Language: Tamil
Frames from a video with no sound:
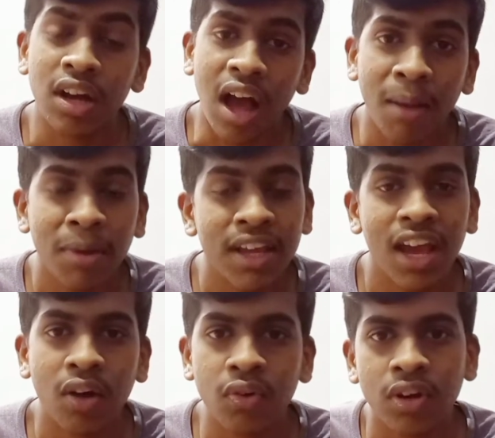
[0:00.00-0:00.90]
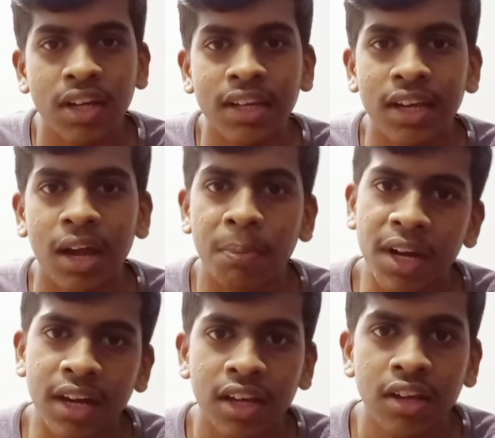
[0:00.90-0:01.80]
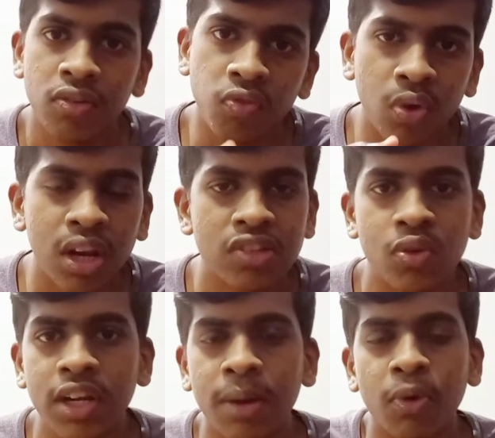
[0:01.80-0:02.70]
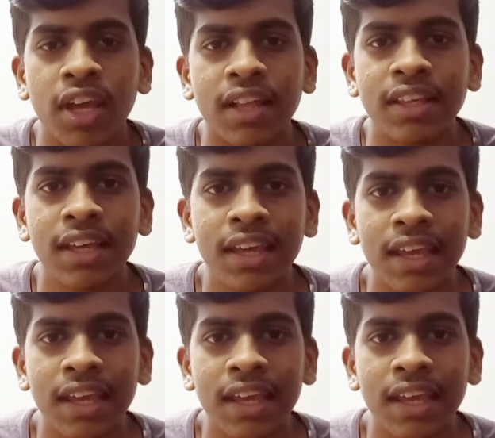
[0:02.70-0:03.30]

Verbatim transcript: காமெடியாகவும் இருக்குது அப்படின்னு ஃபுல்லாக சொல்லிட முடியாது